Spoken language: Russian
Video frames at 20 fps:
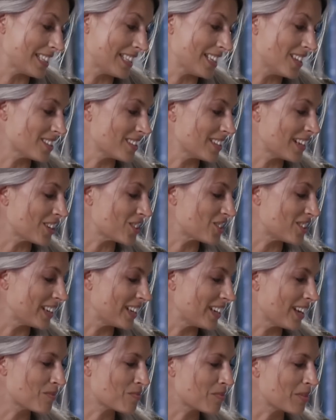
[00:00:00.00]
приобрела в
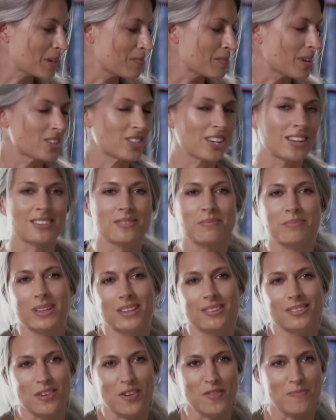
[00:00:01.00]
этом сезоне и с
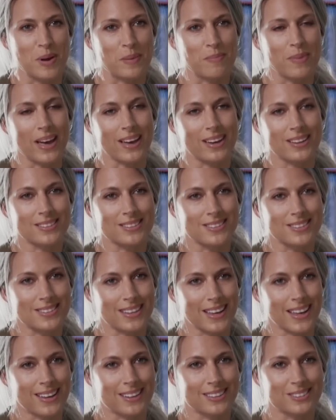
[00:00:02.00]
тех пор с ним не
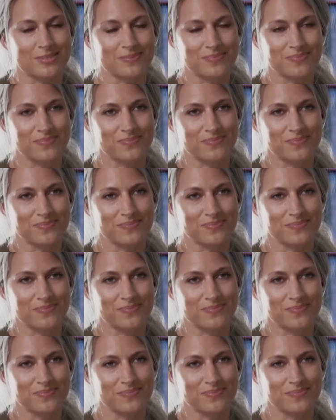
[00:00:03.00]
расстаюсь.